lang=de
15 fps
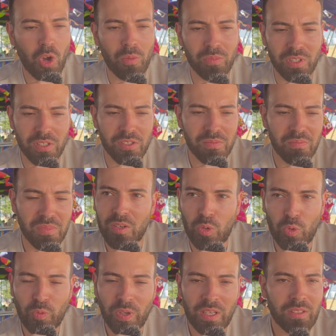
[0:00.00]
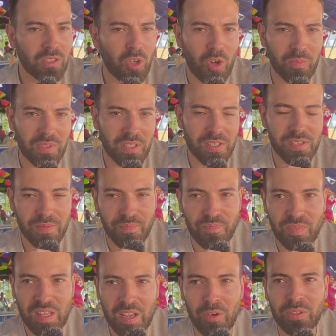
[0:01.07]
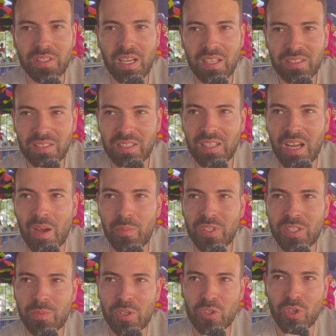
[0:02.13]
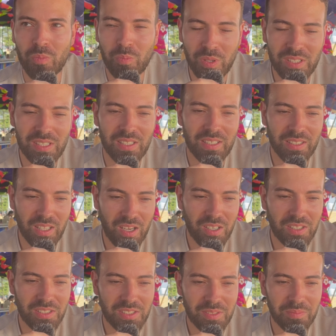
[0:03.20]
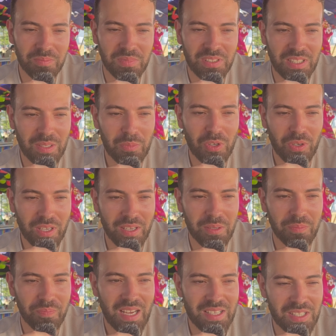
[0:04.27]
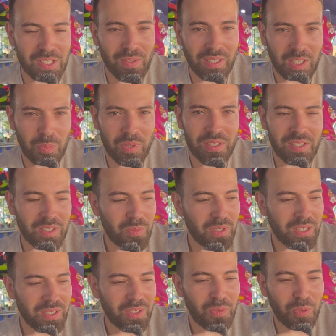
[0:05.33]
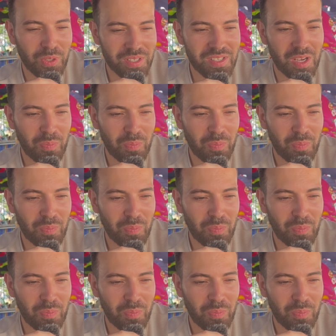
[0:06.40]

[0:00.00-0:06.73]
Kommt nichts. Ruf an, kommt nichts. Ja, und dann habe ich es mir schon ein bisschen gedacht. Ich denke mir, okay, es ist wirklich passiert, Michi, du wurdest